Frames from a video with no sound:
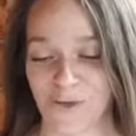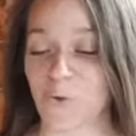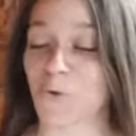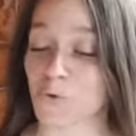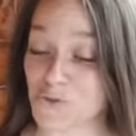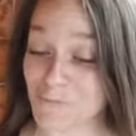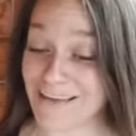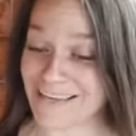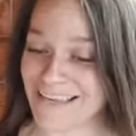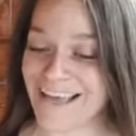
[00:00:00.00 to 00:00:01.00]
Heureusement,
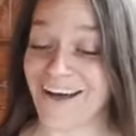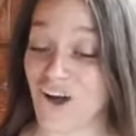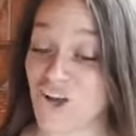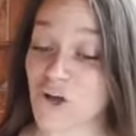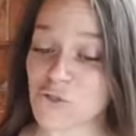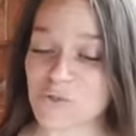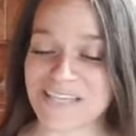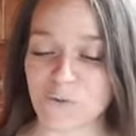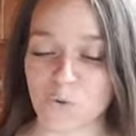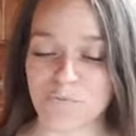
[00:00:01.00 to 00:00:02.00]
encore sur
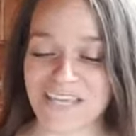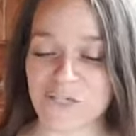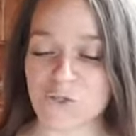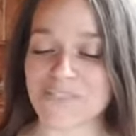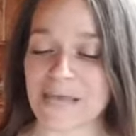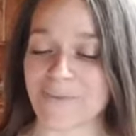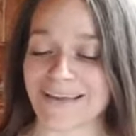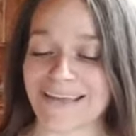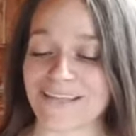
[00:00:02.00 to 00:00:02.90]
ses deux pieds juste après